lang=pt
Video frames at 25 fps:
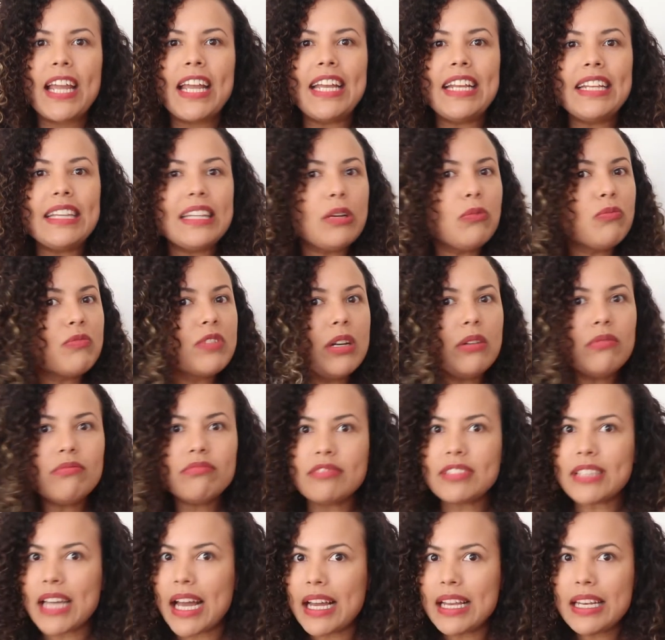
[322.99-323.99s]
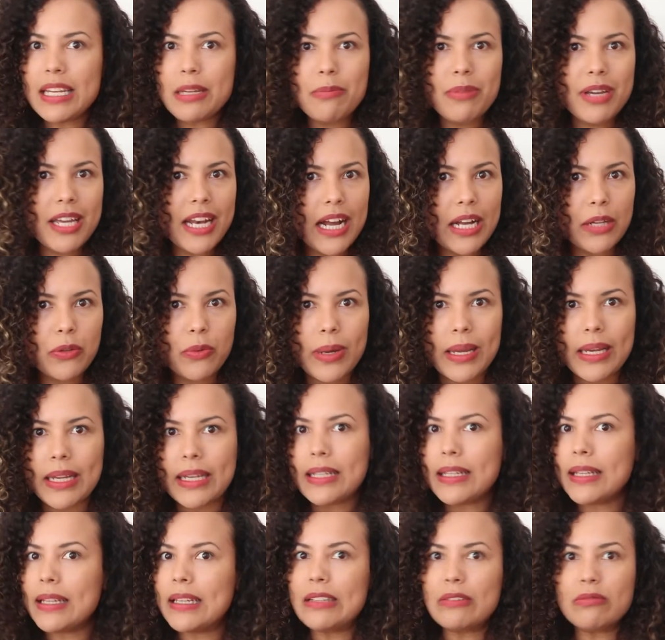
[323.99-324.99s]
Então não está liberado
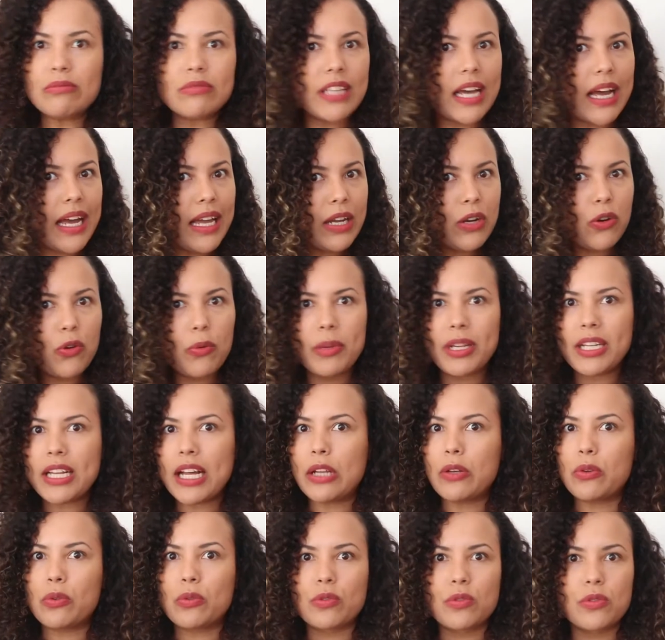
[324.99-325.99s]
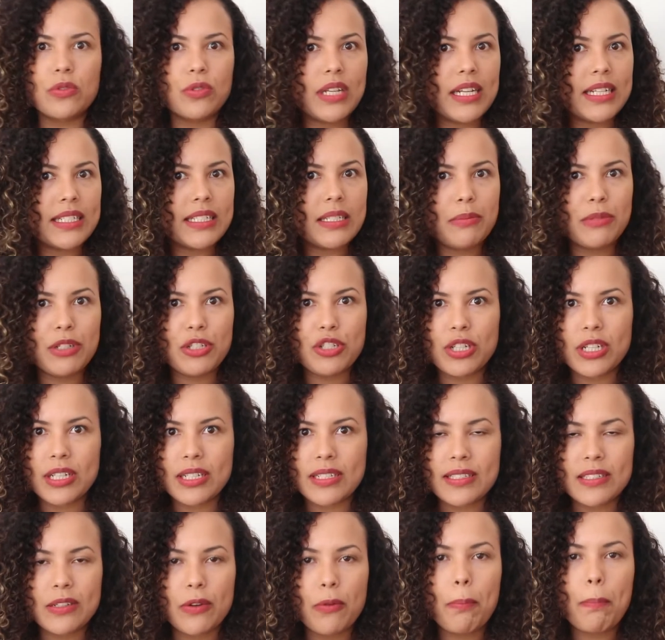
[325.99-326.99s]
ainda, não está recomendado o uso dessa
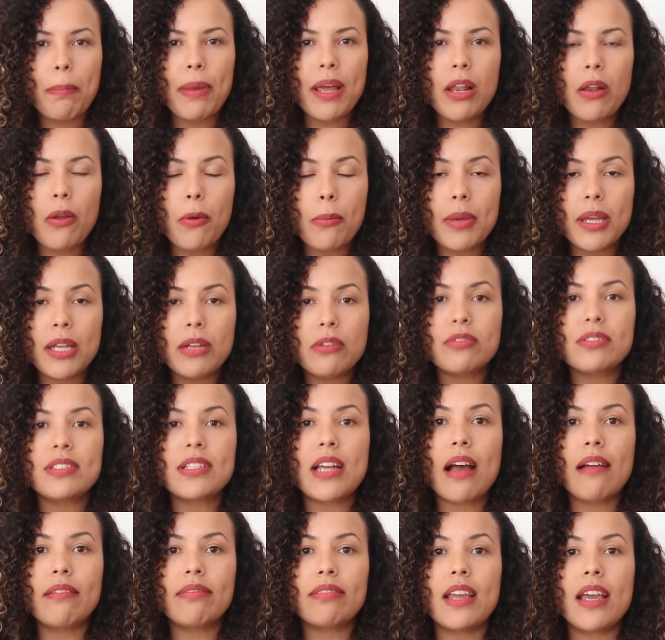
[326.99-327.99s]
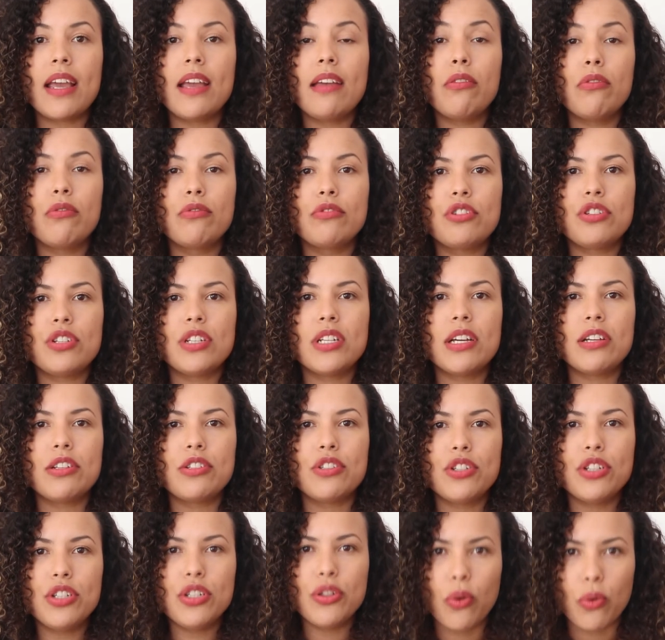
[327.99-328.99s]
medicação, pelo menos até o dia
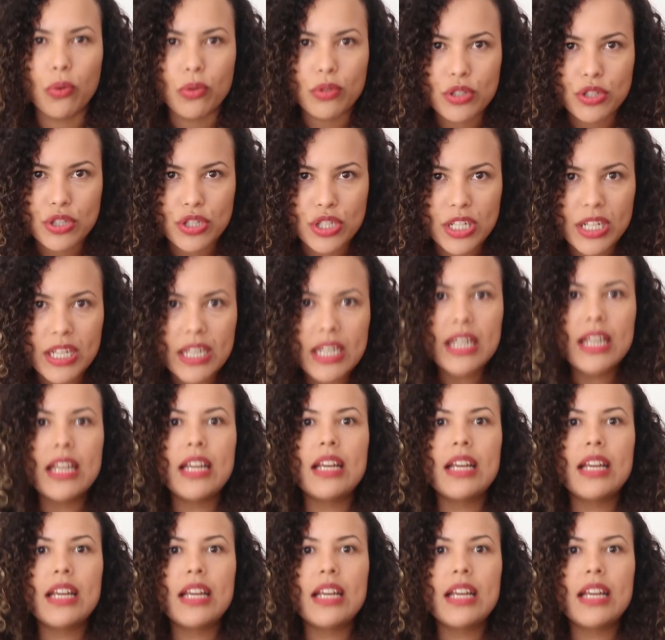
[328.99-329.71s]
de hoje.